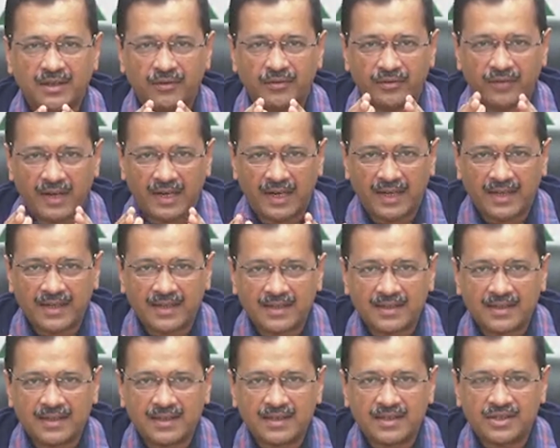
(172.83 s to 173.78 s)

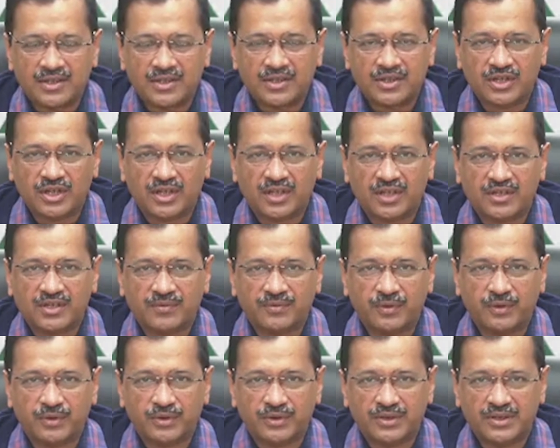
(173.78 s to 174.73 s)
वेलेंकनी चर्च
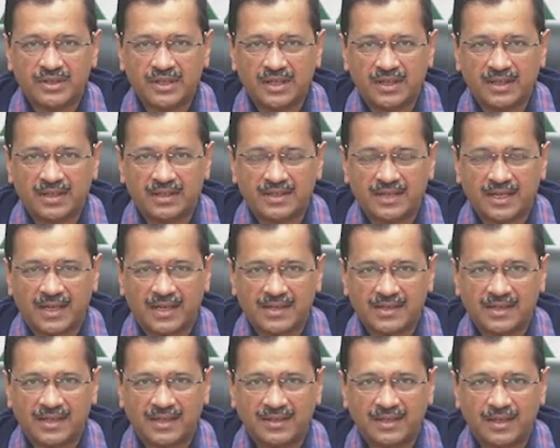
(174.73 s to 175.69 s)
वो जाना
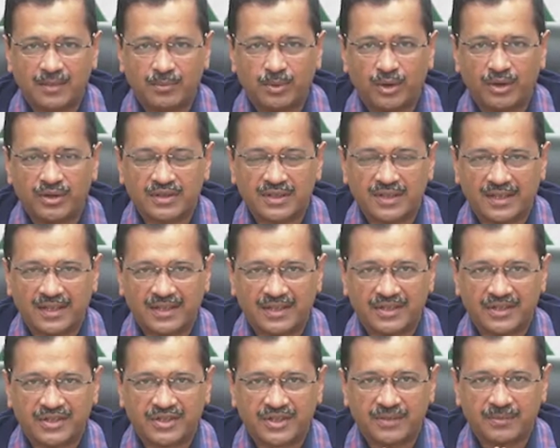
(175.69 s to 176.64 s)
चाहते हैं बहुत सारे
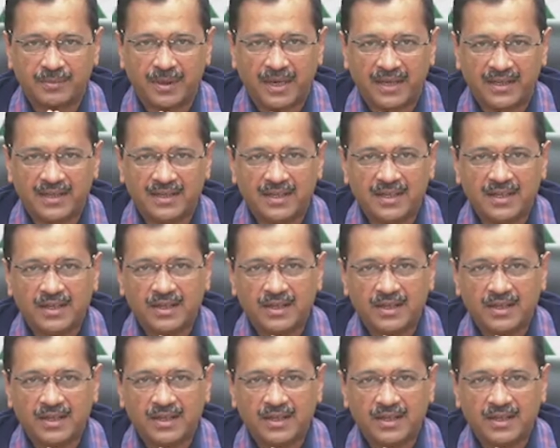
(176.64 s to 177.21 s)
क्रिश्चियन भाई